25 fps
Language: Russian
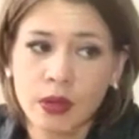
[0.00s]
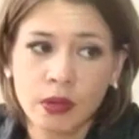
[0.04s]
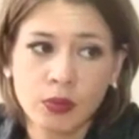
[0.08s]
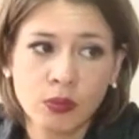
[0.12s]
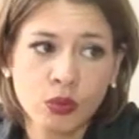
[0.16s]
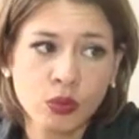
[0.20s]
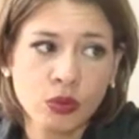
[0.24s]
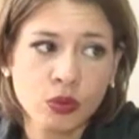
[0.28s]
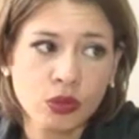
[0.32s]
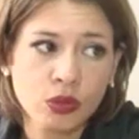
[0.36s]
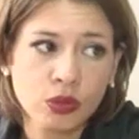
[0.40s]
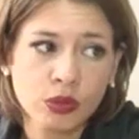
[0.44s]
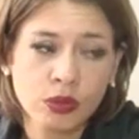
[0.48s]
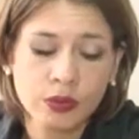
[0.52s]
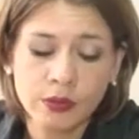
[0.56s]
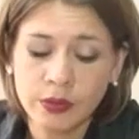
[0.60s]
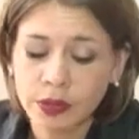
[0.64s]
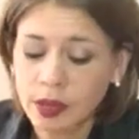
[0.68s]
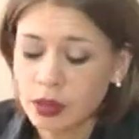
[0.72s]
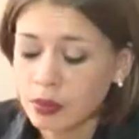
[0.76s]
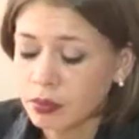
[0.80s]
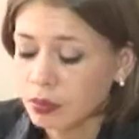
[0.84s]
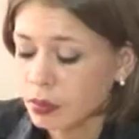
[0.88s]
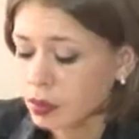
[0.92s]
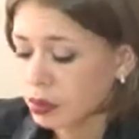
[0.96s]
рабочее
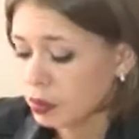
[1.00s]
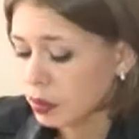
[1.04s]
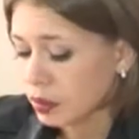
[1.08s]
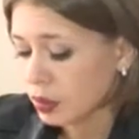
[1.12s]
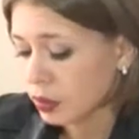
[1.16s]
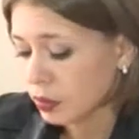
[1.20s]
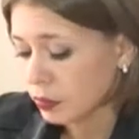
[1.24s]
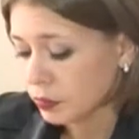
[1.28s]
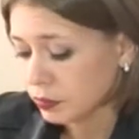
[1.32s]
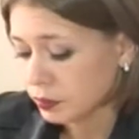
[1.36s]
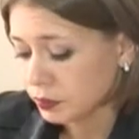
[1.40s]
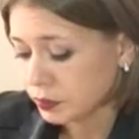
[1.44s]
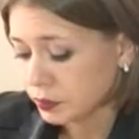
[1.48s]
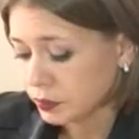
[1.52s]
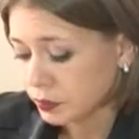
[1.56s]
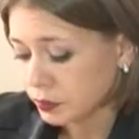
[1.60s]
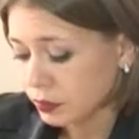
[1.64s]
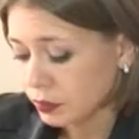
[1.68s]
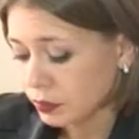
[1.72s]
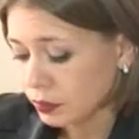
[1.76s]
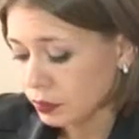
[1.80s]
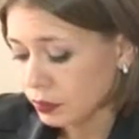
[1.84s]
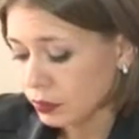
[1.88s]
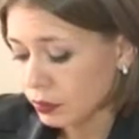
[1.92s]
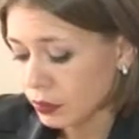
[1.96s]
время,
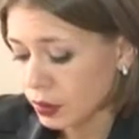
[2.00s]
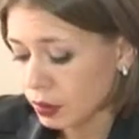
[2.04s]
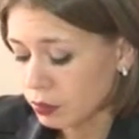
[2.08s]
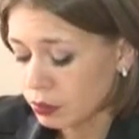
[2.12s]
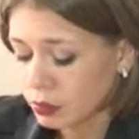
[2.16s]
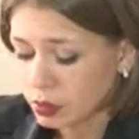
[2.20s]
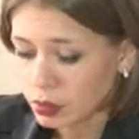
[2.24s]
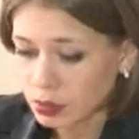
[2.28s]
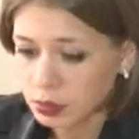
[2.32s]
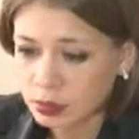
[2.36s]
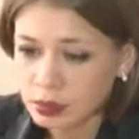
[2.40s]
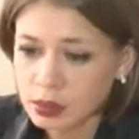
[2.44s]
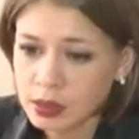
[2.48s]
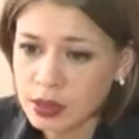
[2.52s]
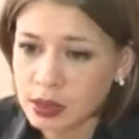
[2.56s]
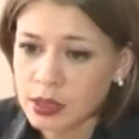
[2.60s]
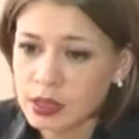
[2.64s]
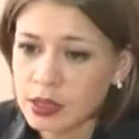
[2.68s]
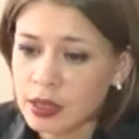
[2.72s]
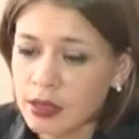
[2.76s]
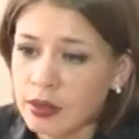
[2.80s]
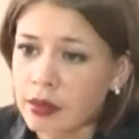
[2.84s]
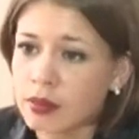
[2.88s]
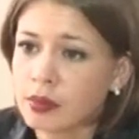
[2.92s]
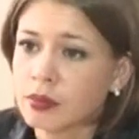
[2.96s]
мы
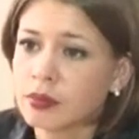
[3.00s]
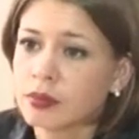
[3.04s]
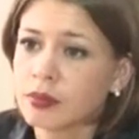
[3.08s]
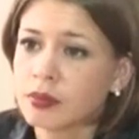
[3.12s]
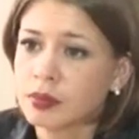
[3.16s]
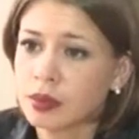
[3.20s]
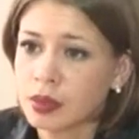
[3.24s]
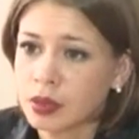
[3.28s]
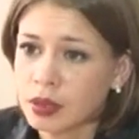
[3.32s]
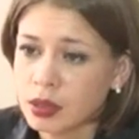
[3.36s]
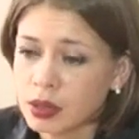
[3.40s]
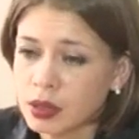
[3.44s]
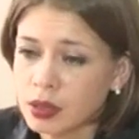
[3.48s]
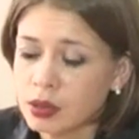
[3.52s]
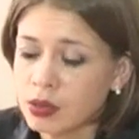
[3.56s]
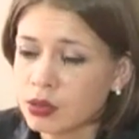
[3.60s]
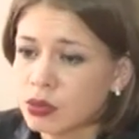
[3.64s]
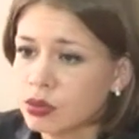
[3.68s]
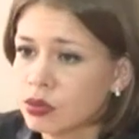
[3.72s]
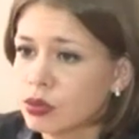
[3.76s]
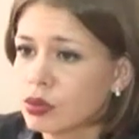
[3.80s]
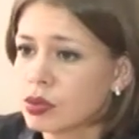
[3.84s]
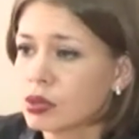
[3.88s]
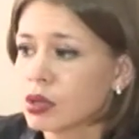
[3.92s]
составим претензию,